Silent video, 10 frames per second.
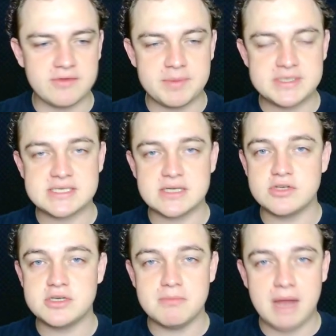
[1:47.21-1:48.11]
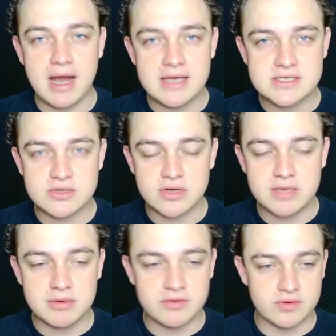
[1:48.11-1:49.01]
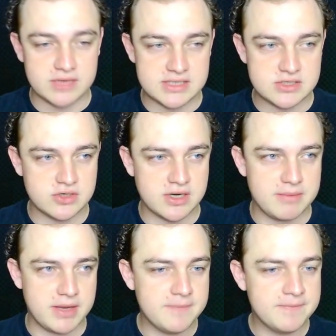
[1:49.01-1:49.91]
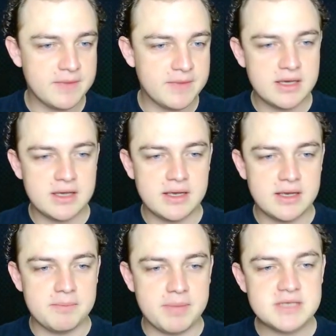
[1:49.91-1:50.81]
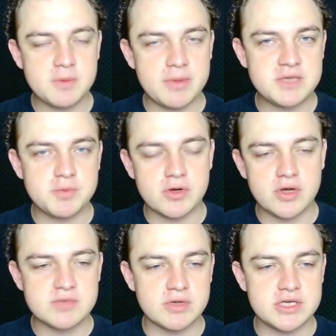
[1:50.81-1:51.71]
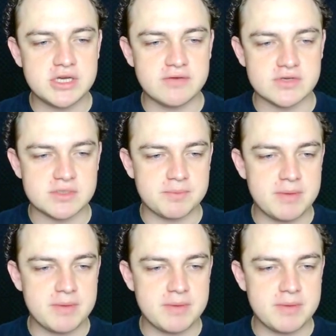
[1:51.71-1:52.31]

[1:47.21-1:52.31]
tava precisando demais que o Líbano voltasse a jogar bem principalmente por dois motivos.